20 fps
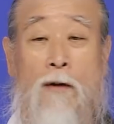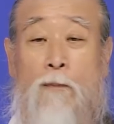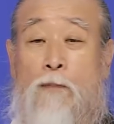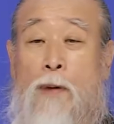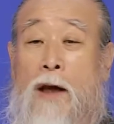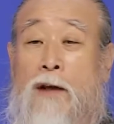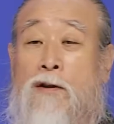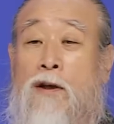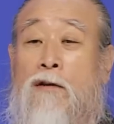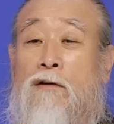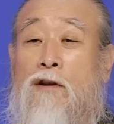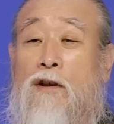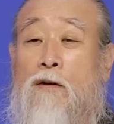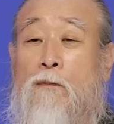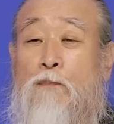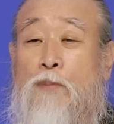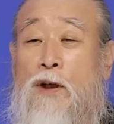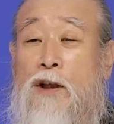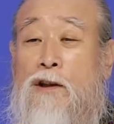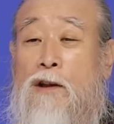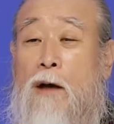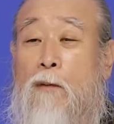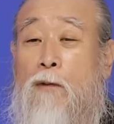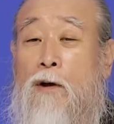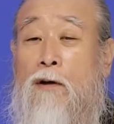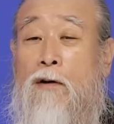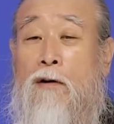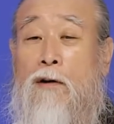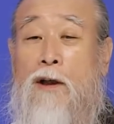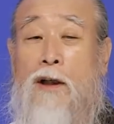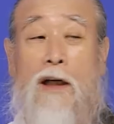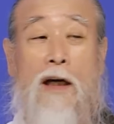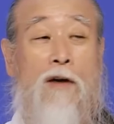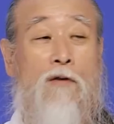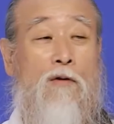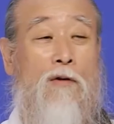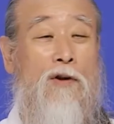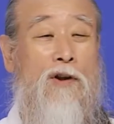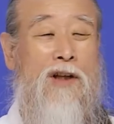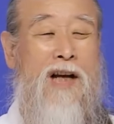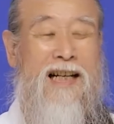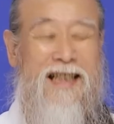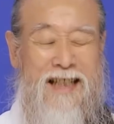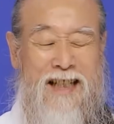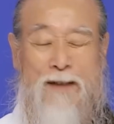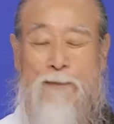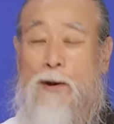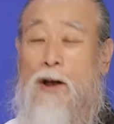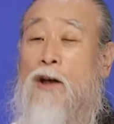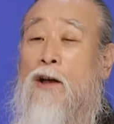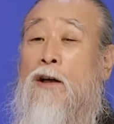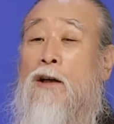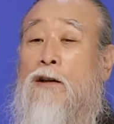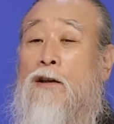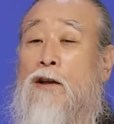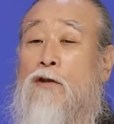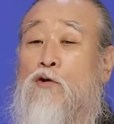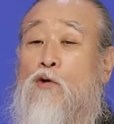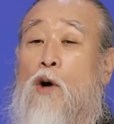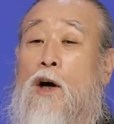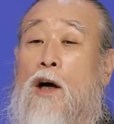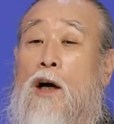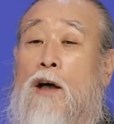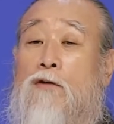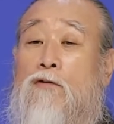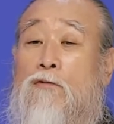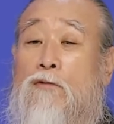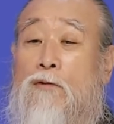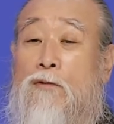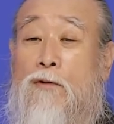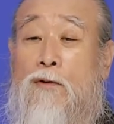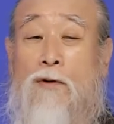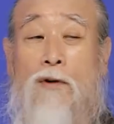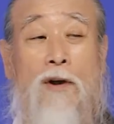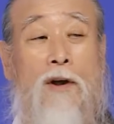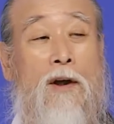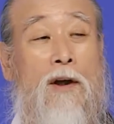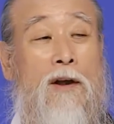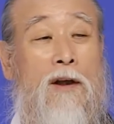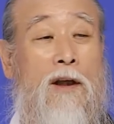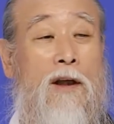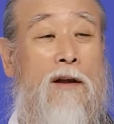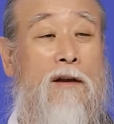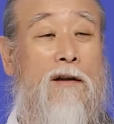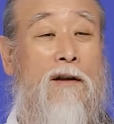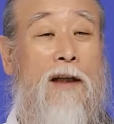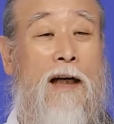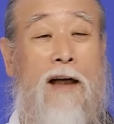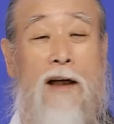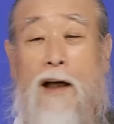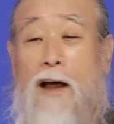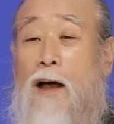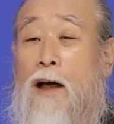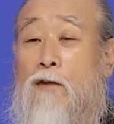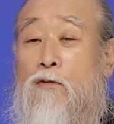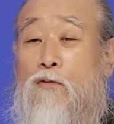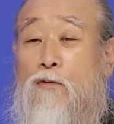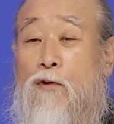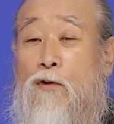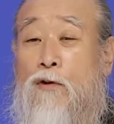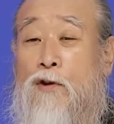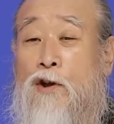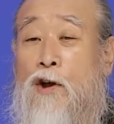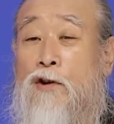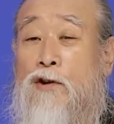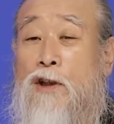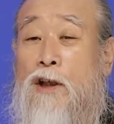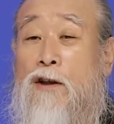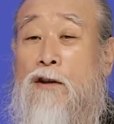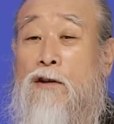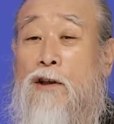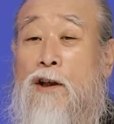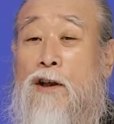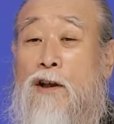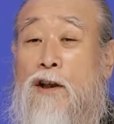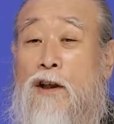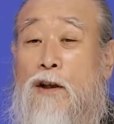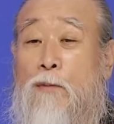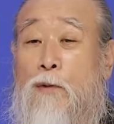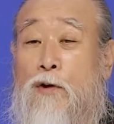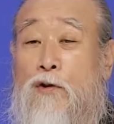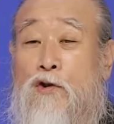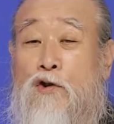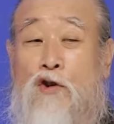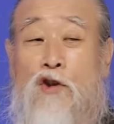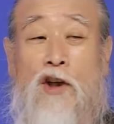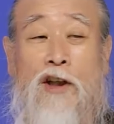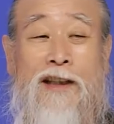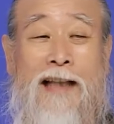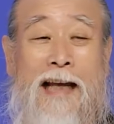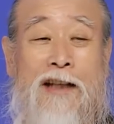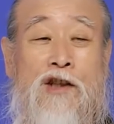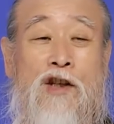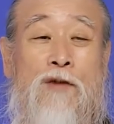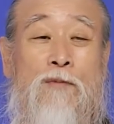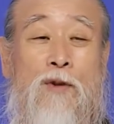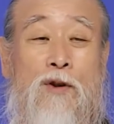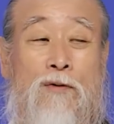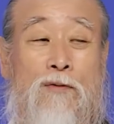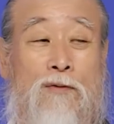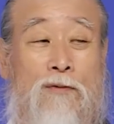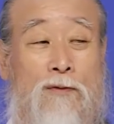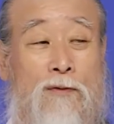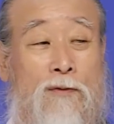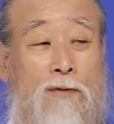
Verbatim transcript: 백성들은 피땀을 흘리갖고 열심히 허리띠 쪼아가지고 일을 해가지고 경제를 일으키면 저거 다 처먹고.